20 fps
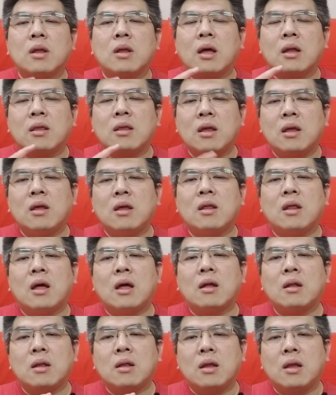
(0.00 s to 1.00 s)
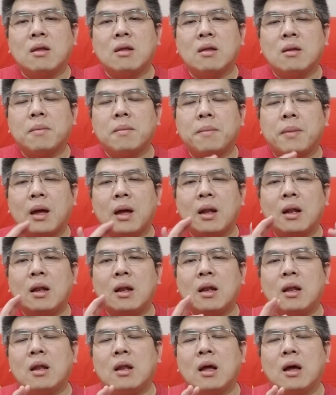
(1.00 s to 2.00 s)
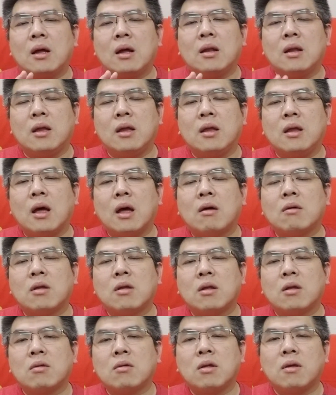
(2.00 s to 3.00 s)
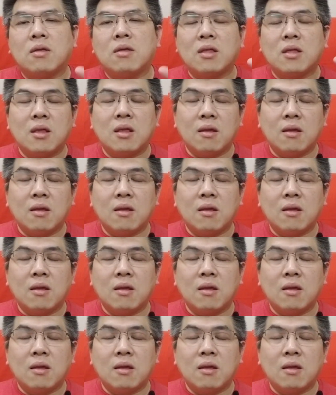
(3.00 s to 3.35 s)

它第一，它你在把啊你要的东西